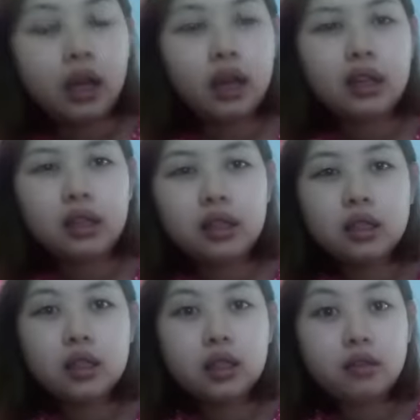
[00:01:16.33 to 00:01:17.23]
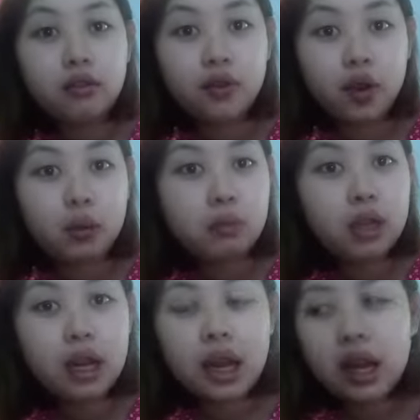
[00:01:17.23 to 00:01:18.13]
Uh, hindi na siya
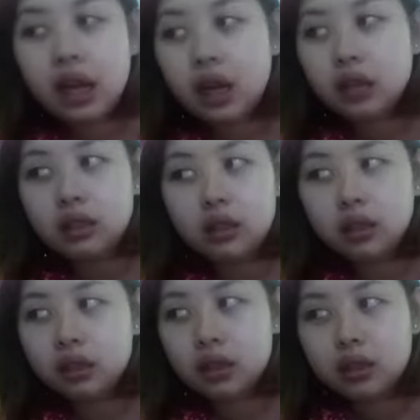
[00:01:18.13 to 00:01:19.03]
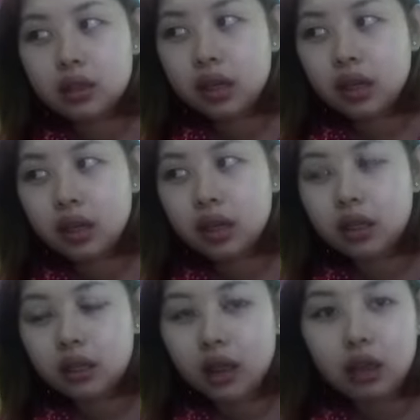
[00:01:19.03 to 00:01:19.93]
nag-formula, hindi na siya
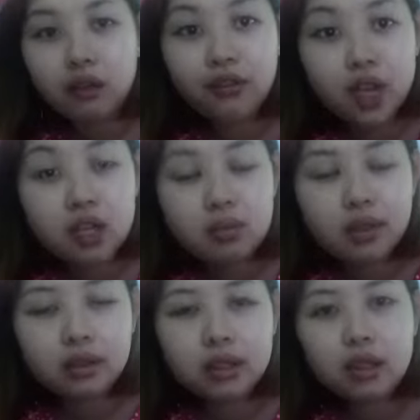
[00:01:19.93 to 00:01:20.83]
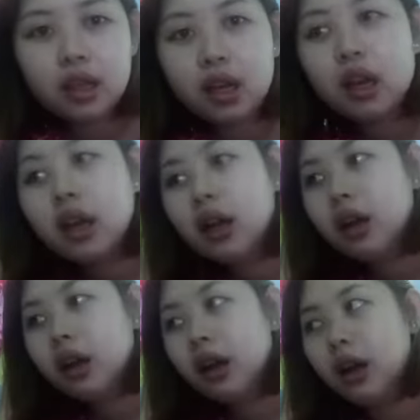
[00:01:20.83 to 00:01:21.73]
nag-ano, fresh milk na siya.
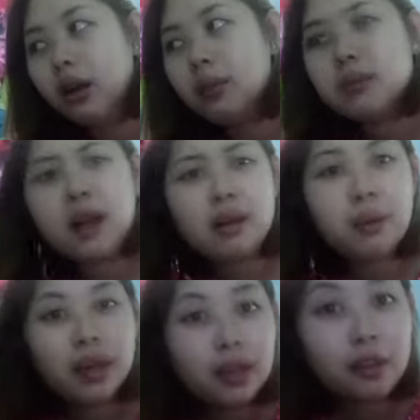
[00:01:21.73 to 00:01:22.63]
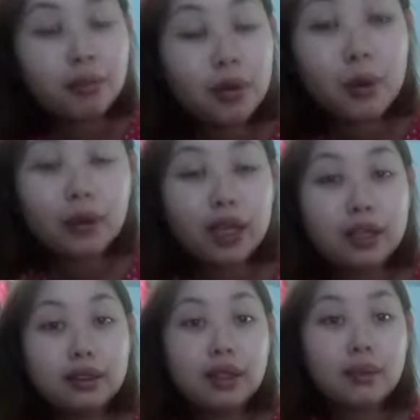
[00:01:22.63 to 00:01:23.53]
Uh, mas mahal pala yun, pero
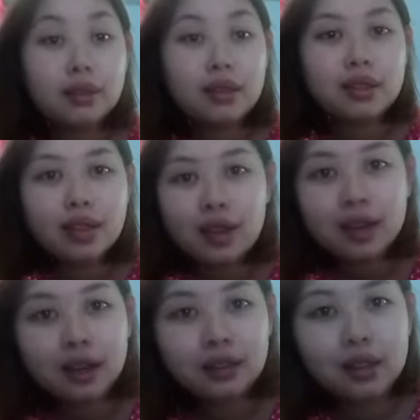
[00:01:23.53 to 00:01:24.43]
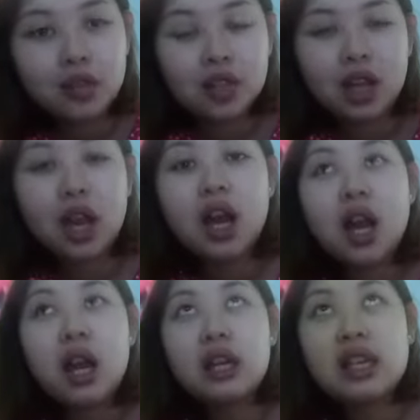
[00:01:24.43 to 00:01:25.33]
okay lang din naman kasi hiyang din siya.
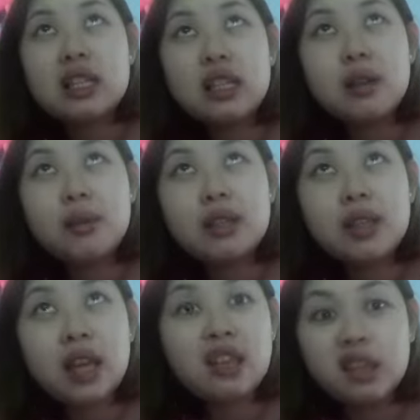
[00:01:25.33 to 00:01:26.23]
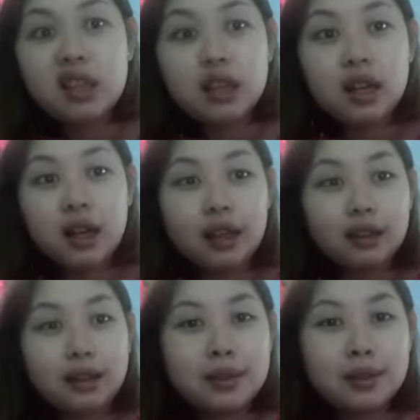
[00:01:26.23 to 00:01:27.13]
Kesa naman sa hindi
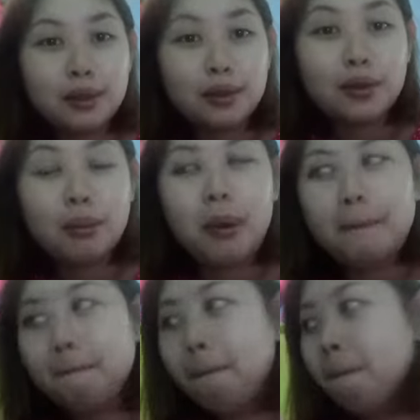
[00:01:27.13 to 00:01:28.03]
nagagatas yun, di ba?